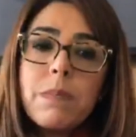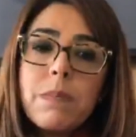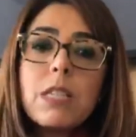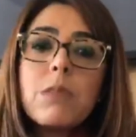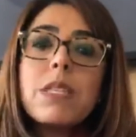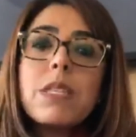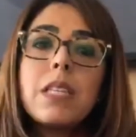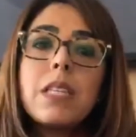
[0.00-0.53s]

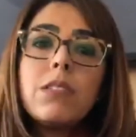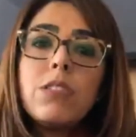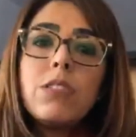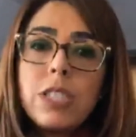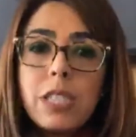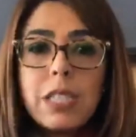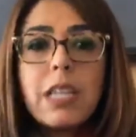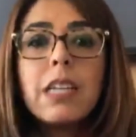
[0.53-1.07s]
mesmo estando
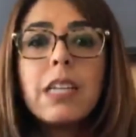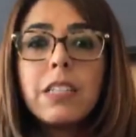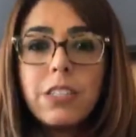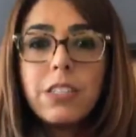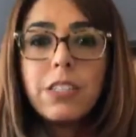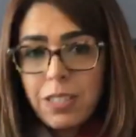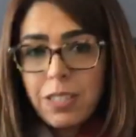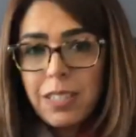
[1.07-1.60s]

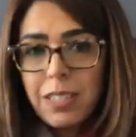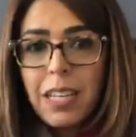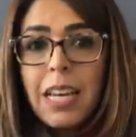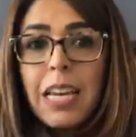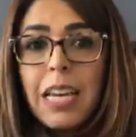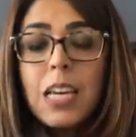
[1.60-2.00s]
distantes.